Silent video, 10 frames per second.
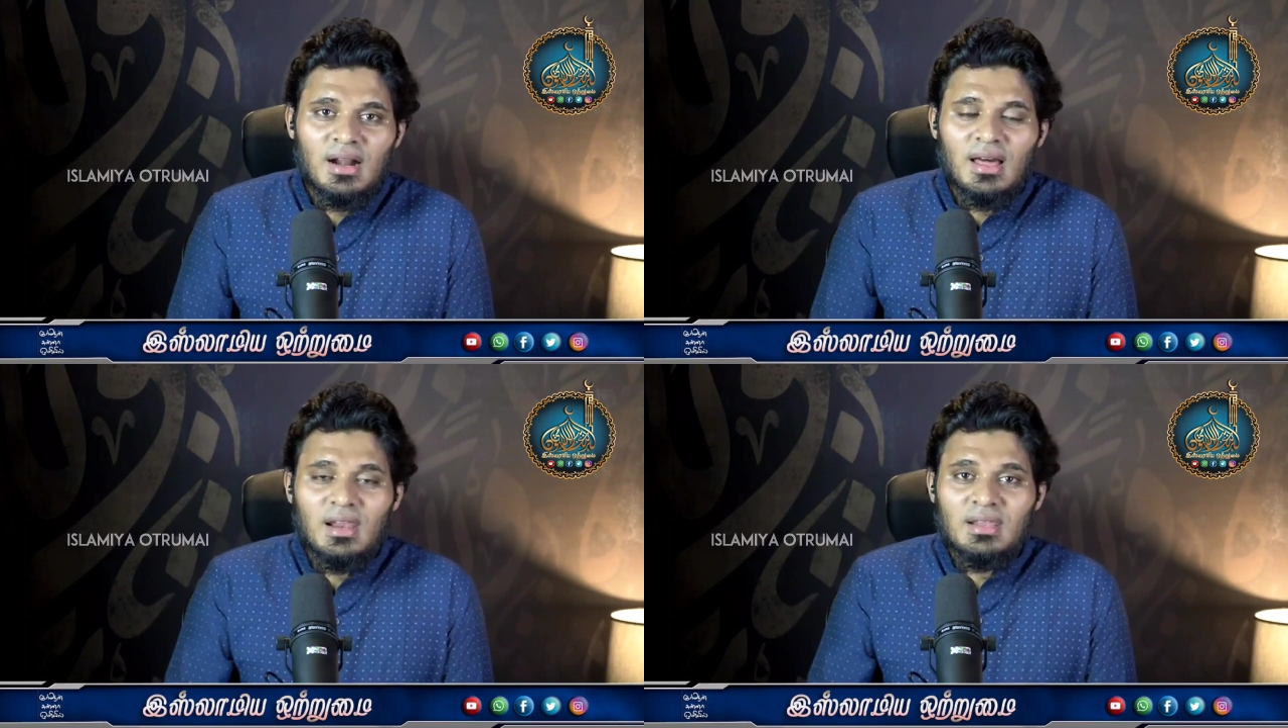
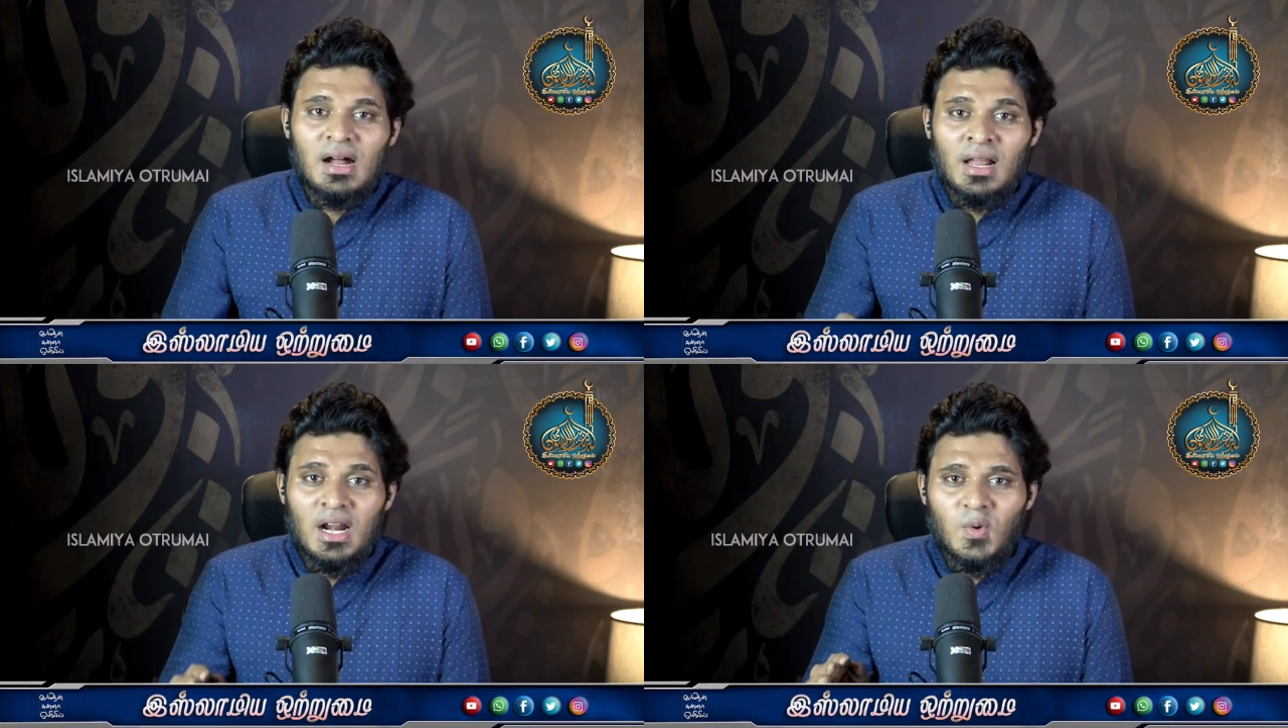ஆனால்
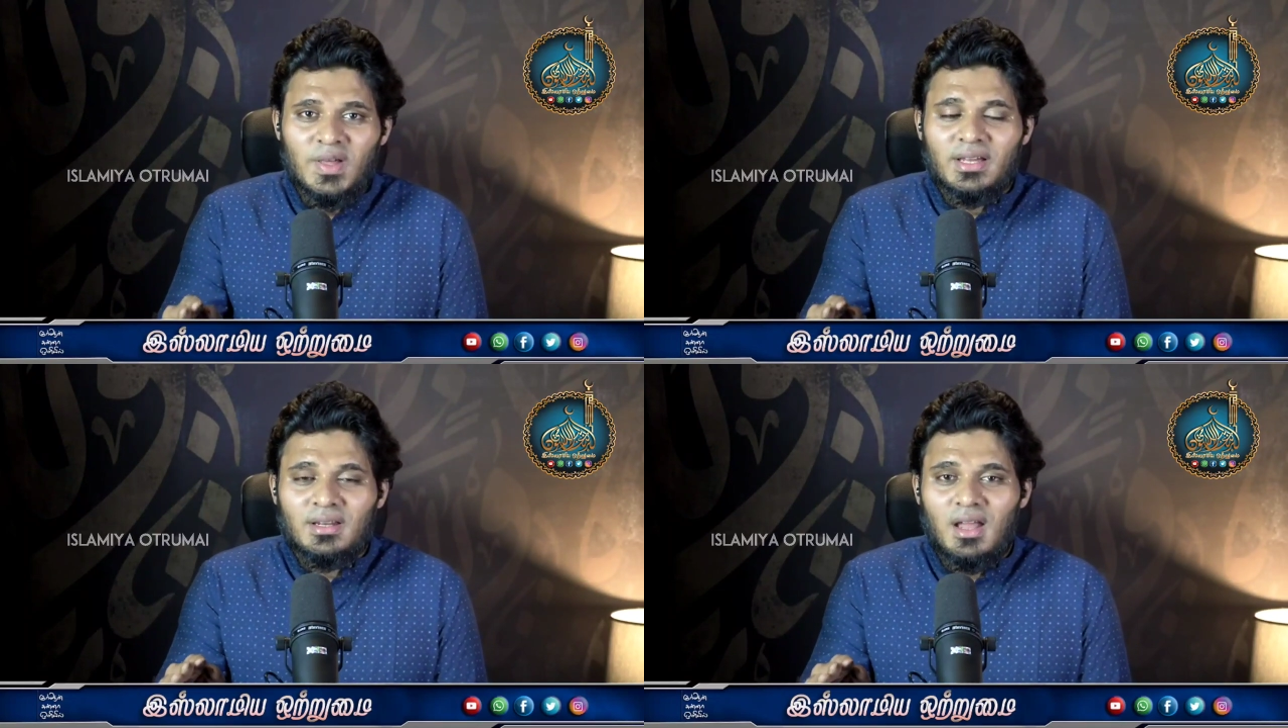நான்
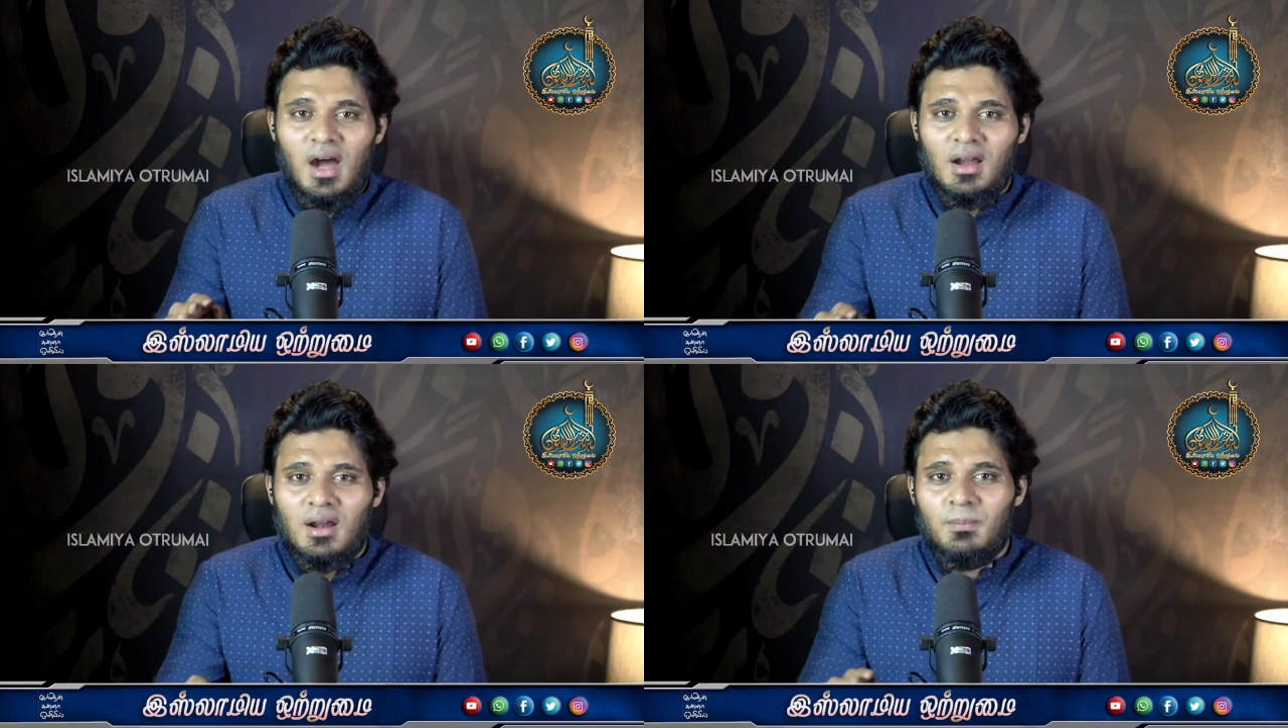அழுவதன்
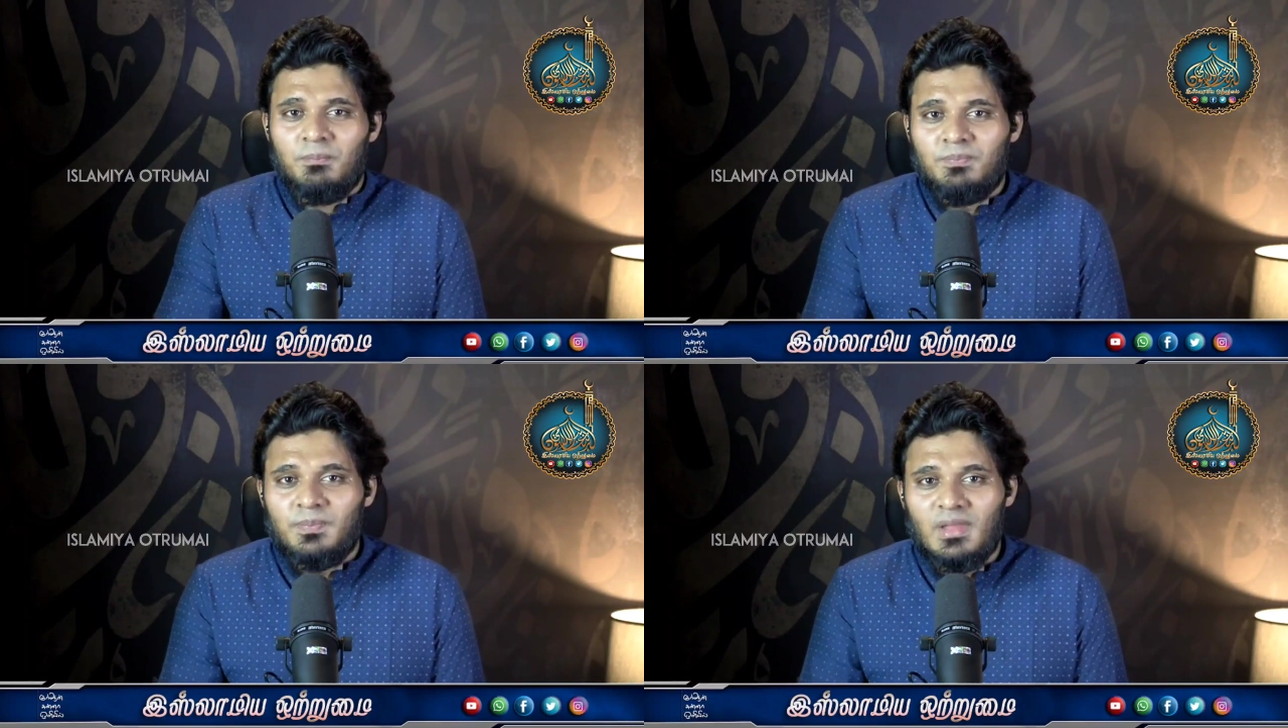காரணம்